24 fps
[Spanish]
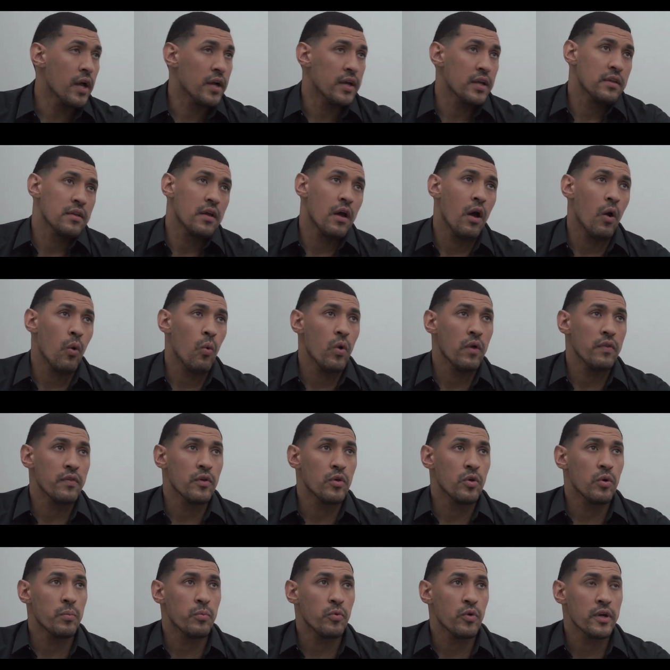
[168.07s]
que estaba
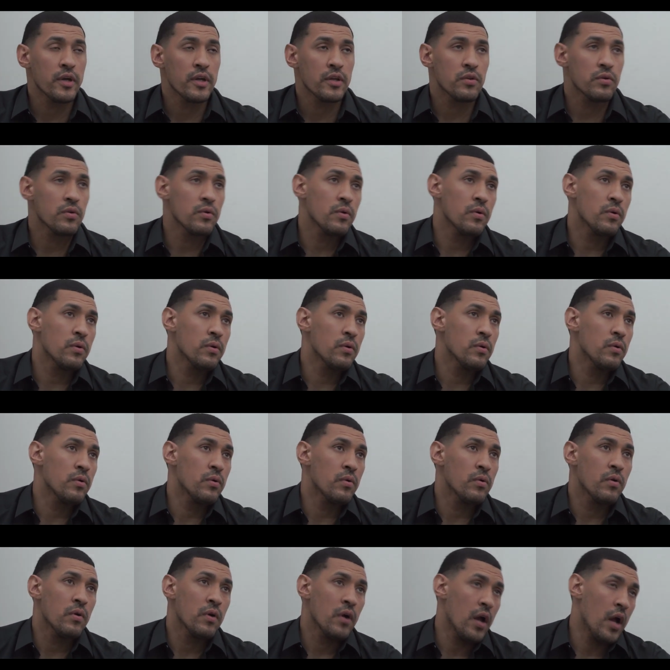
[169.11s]
jugando de opuesto
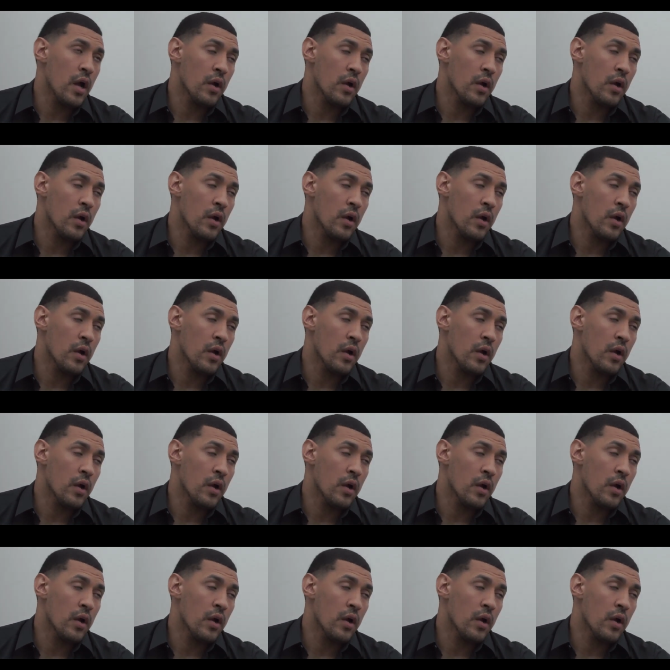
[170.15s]
o